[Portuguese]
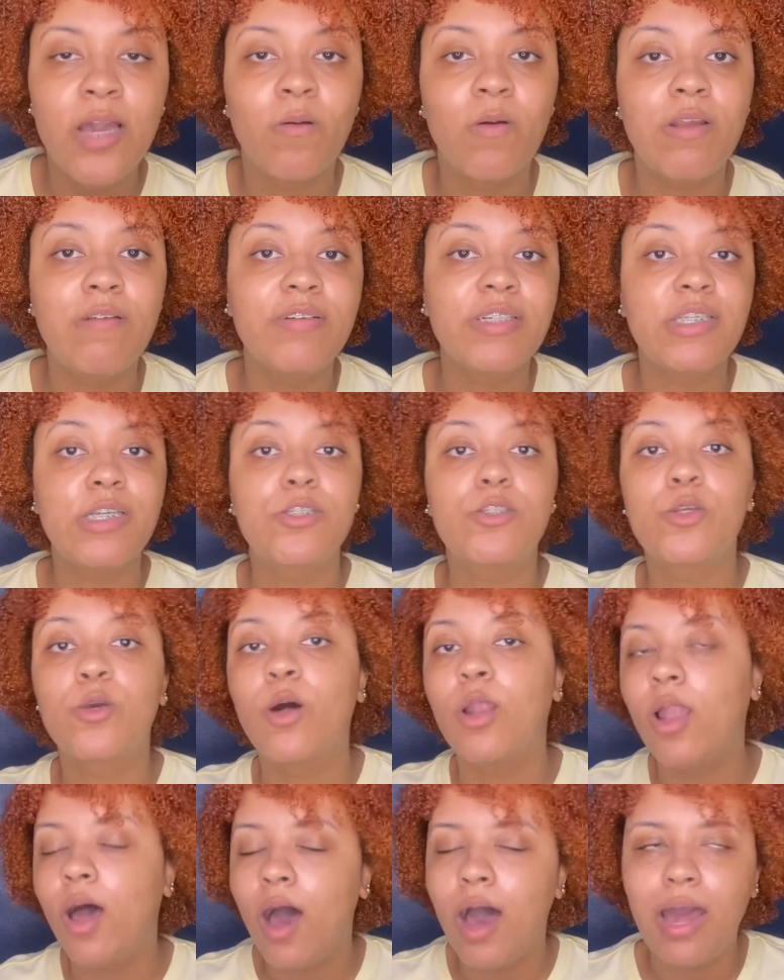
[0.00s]
Quando você
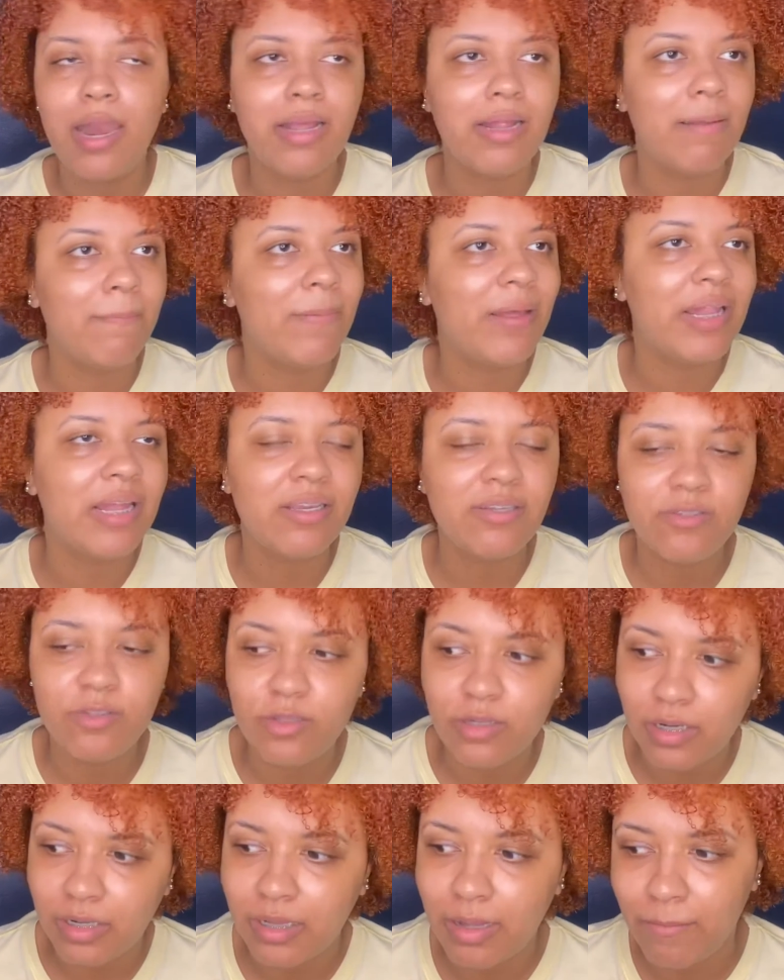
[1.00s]
descolora, independente
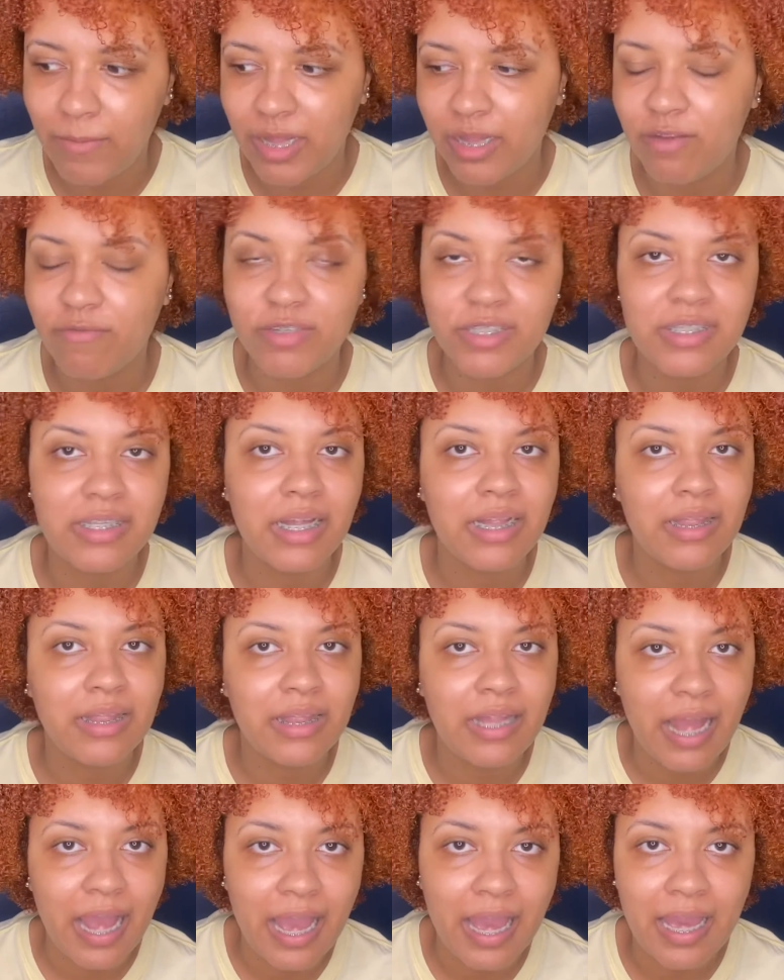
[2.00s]
do tratamento que você
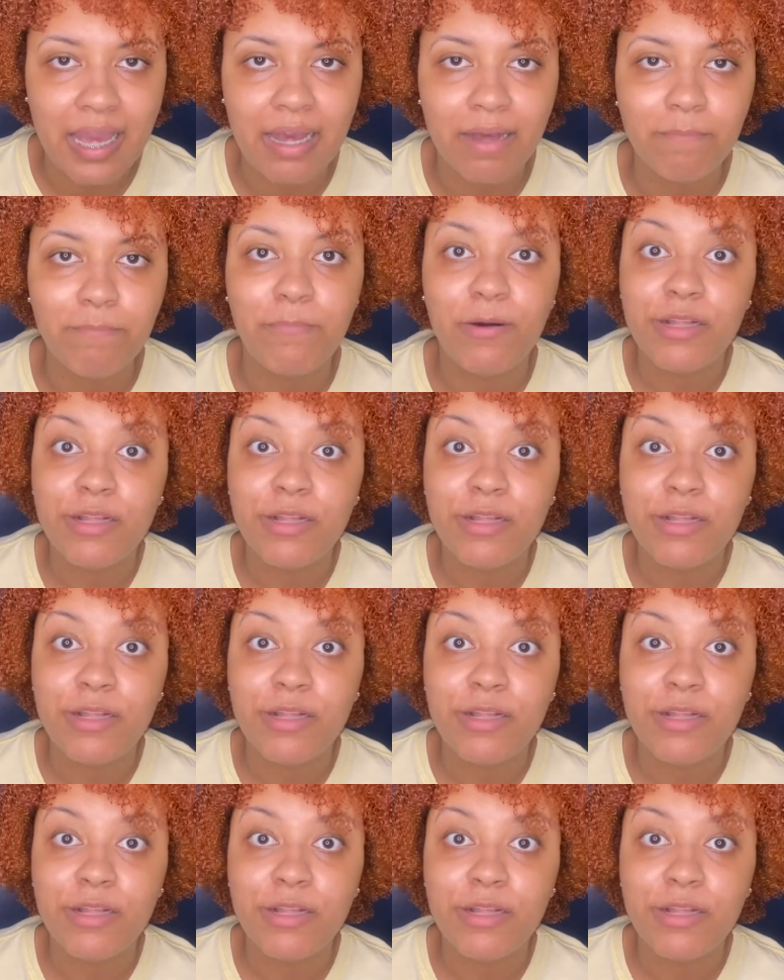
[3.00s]
tenha,